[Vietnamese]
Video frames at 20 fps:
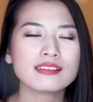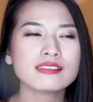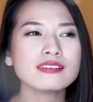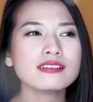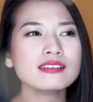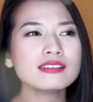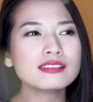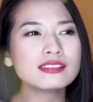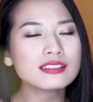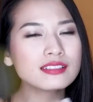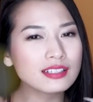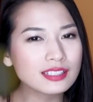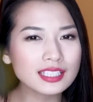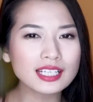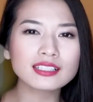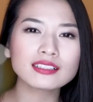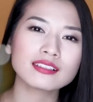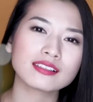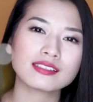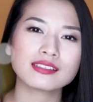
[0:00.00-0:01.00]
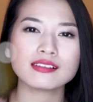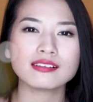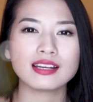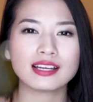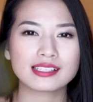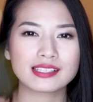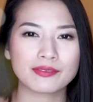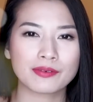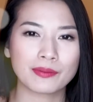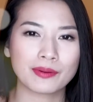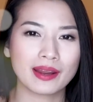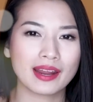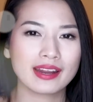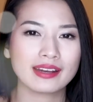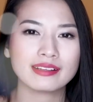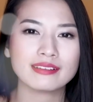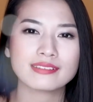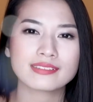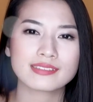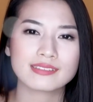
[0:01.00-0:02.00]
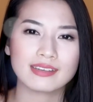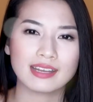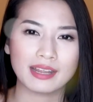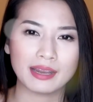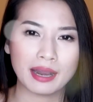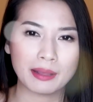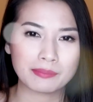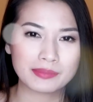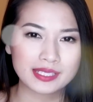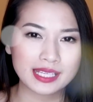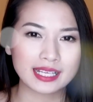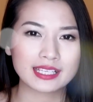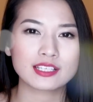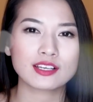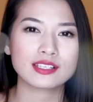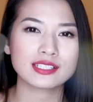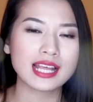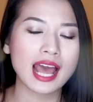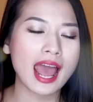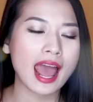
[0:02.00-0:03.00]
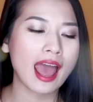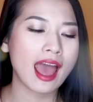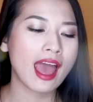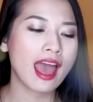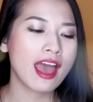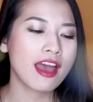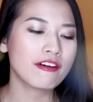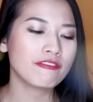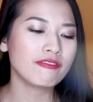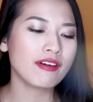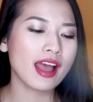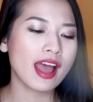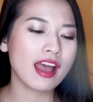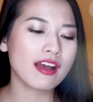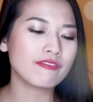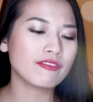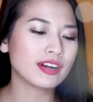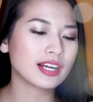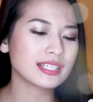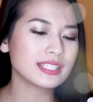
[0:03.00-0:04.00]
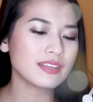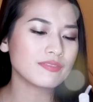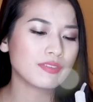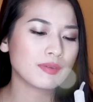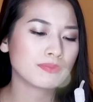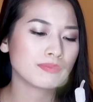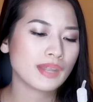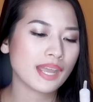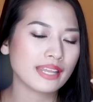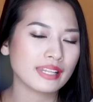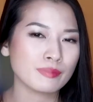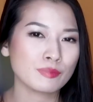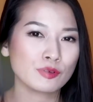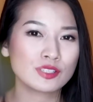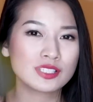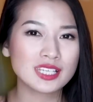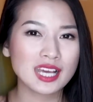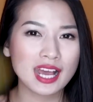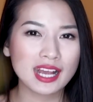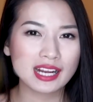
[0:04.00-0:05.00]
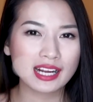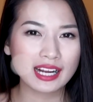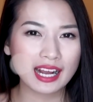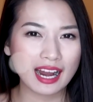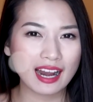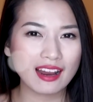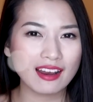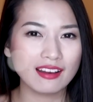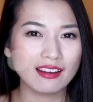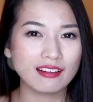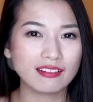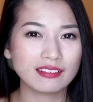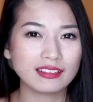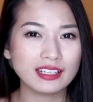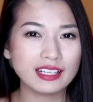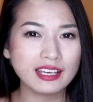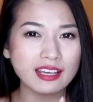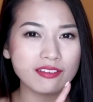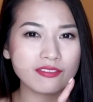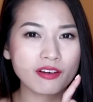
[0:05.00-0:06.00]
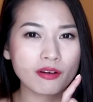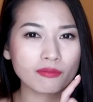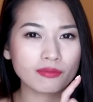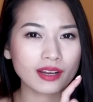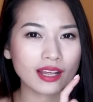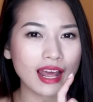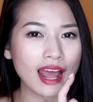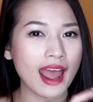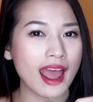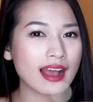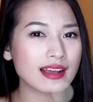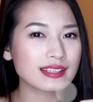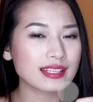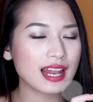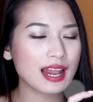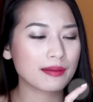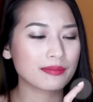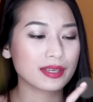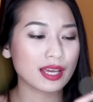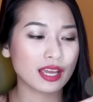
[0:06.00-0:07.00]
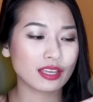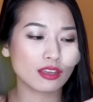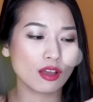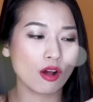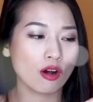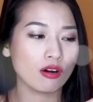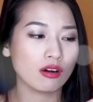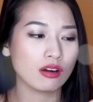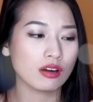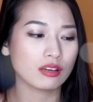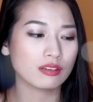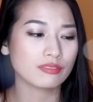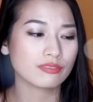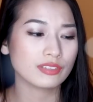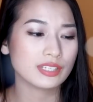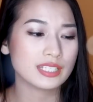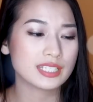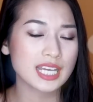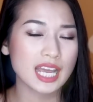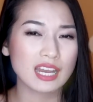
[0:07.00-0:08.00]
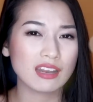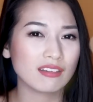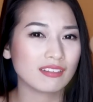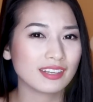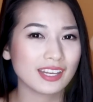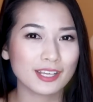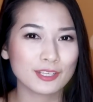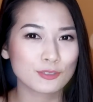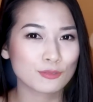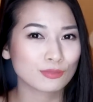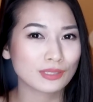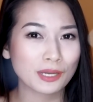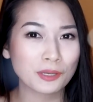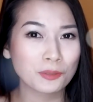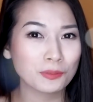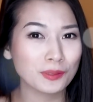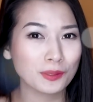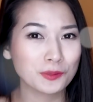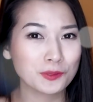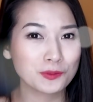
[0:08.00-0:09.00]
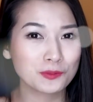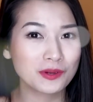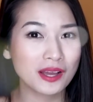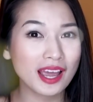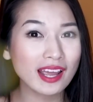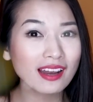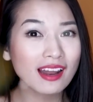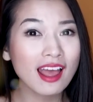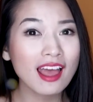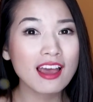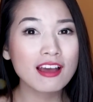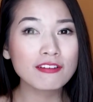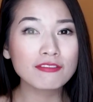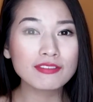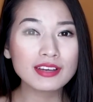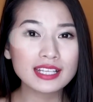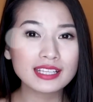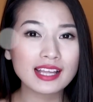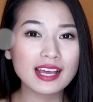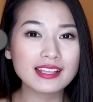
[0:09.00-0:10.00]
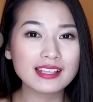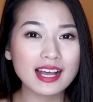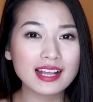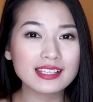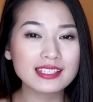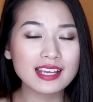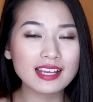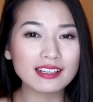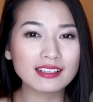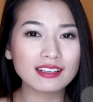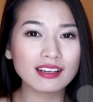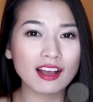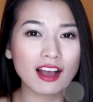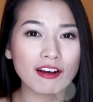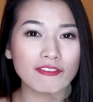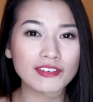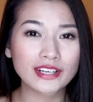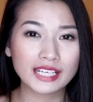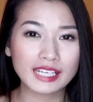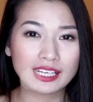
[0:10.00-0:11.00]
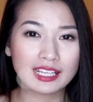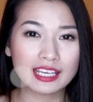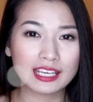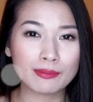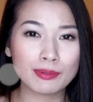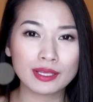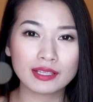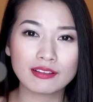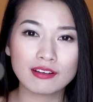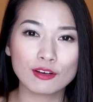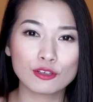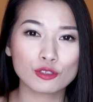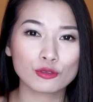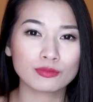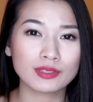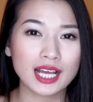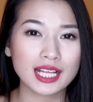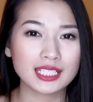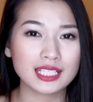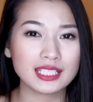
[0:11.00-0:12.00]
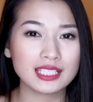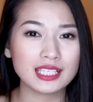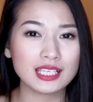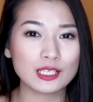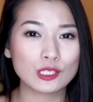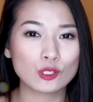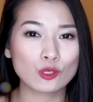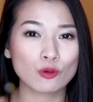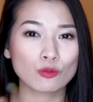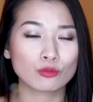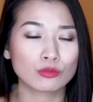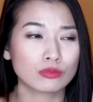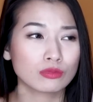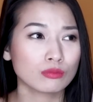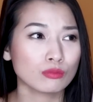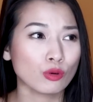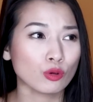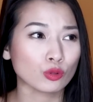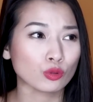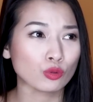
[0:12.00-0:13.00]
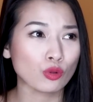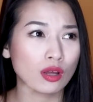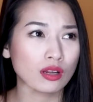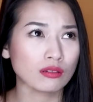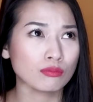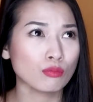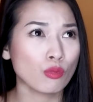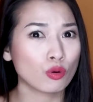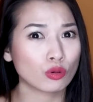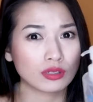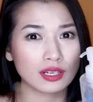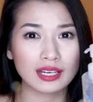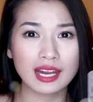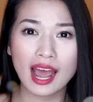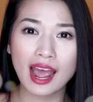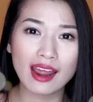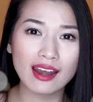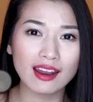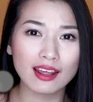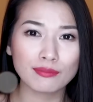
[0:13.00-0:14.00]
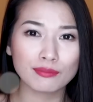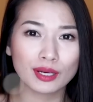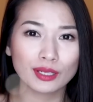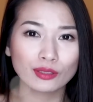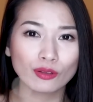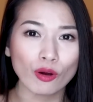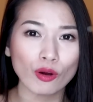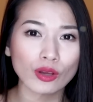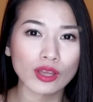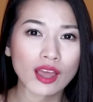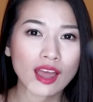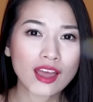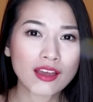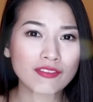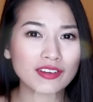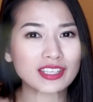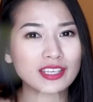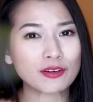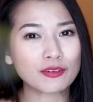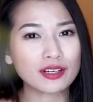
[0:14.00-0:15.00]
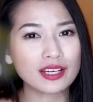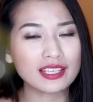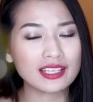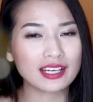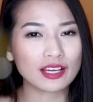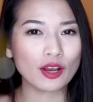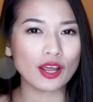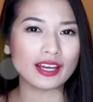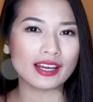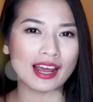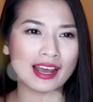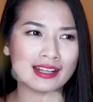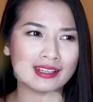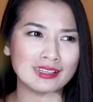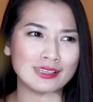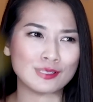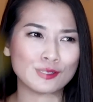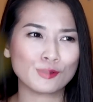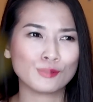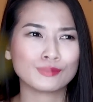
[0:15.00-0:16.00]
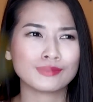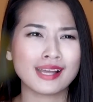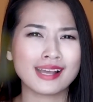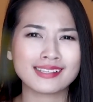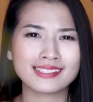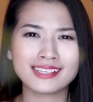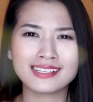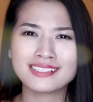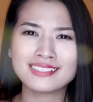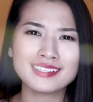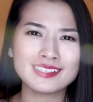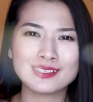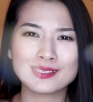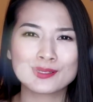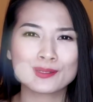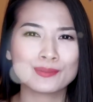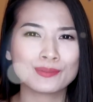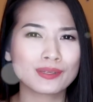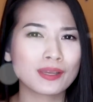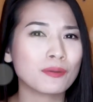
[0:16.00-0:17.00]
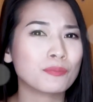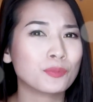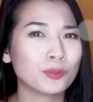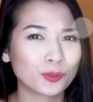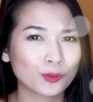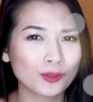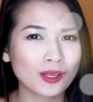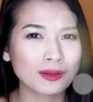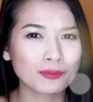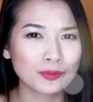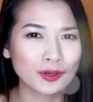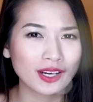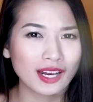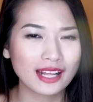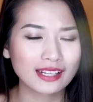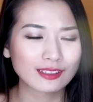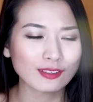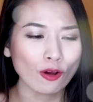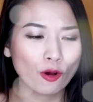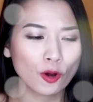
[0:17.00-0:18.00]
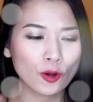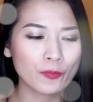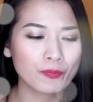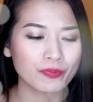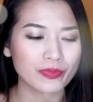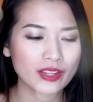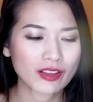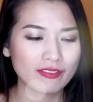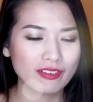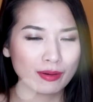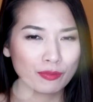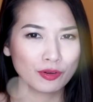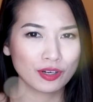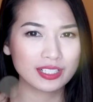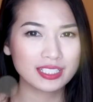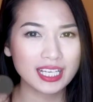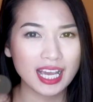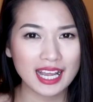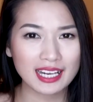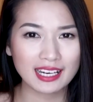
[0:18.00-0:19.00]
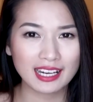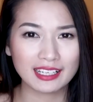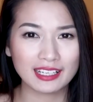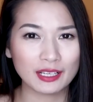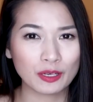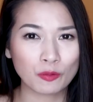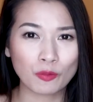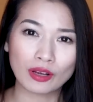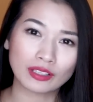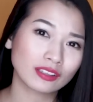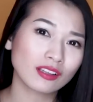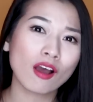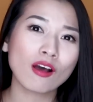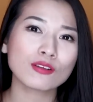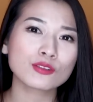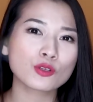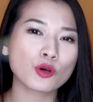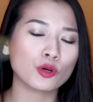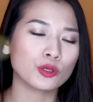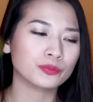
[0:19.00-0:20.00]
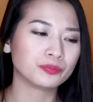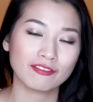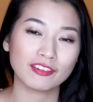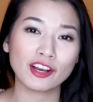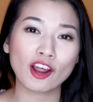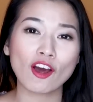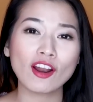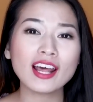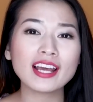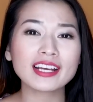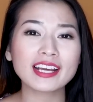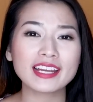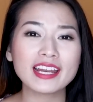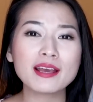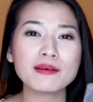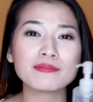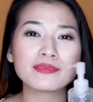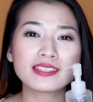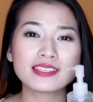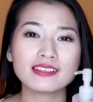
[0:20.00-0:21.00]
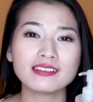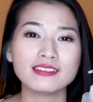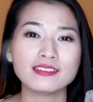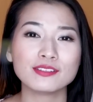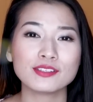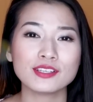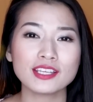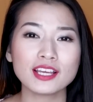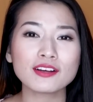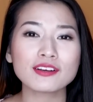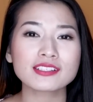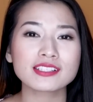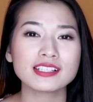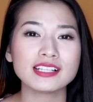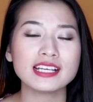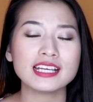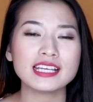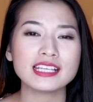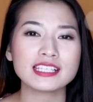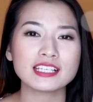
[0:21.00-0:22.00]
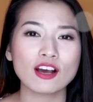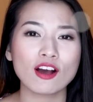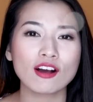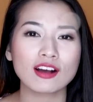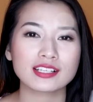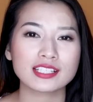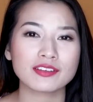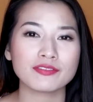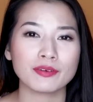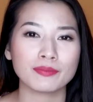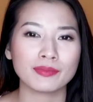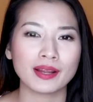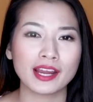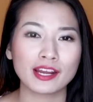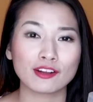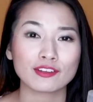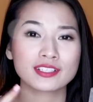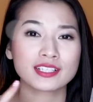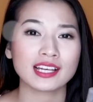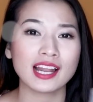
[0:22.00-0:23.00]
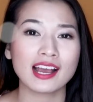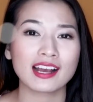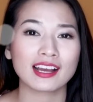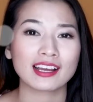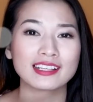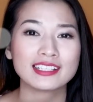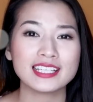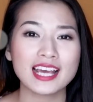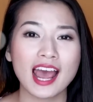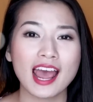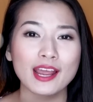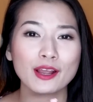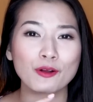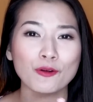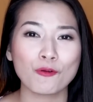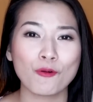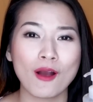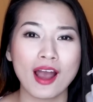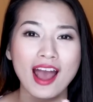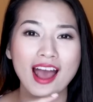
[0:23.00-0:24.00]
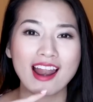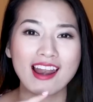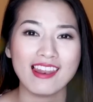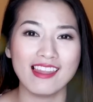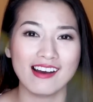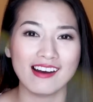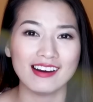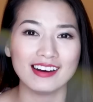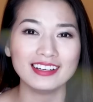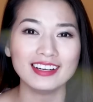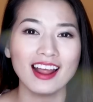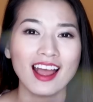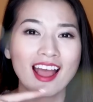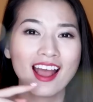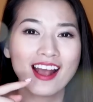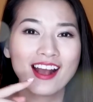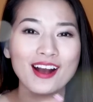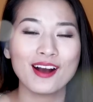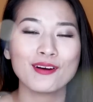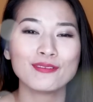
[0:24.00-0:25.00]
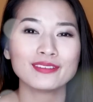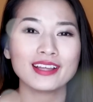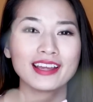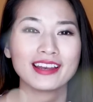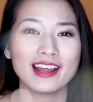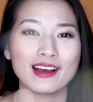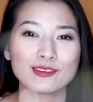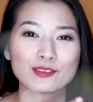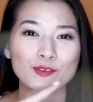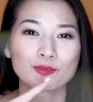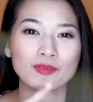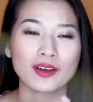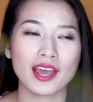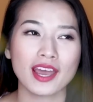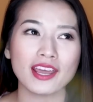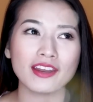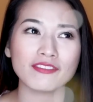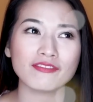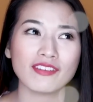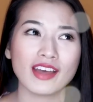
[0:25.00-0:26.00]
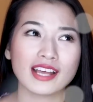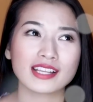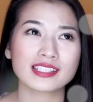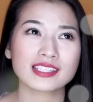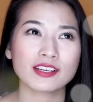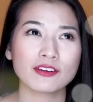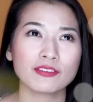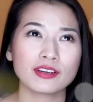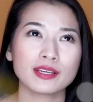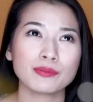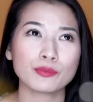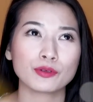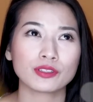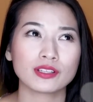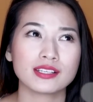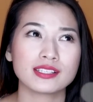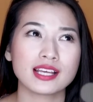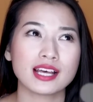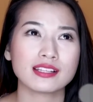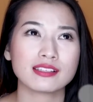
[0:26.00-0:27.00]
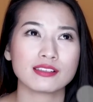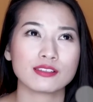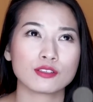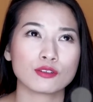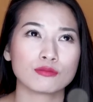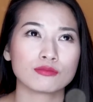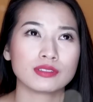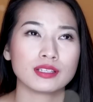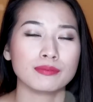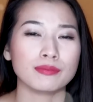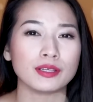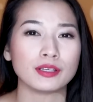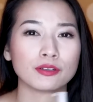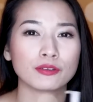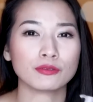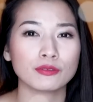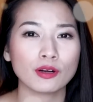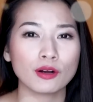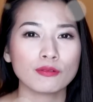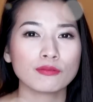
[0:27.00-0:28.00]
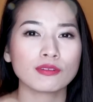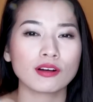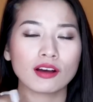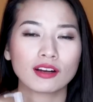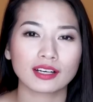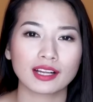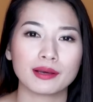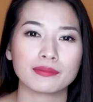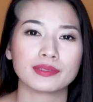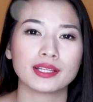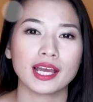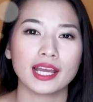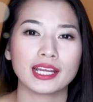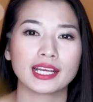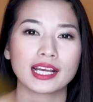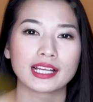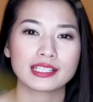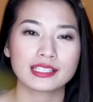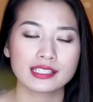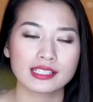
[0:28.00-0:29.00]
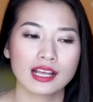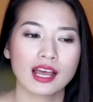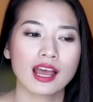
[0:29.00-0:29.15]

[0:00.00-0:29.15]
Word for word: chứ chưa chắc thực sự là sản phẩm này đã thực sự là làm sạch cho da và với cái sản phẩm này thì một chai khá là lớn Ly hy vọng là hãng sẽ làm chai nhỏ hơn vì chai lớn này chúng ta không nào dùng hết vì tẩy da chết à, vật lý bình thường chúng ta sẽ chỉ dùng một tuần một đến hai lần mà thôi và nhiều khi những cái loại này thì chúng ta sẽ chỉ dùng kiểu một tuần một lần thôi và một cái chai này thì quá to rồi và đó là cái điểm trừ từ duy nhất của Lee cho cái sản phẩm này đó chính là cái chai quá lớn không thể nào dùng hết và sau khi một thời gian sử dụng thì mình cũng không còn cảm thấy cái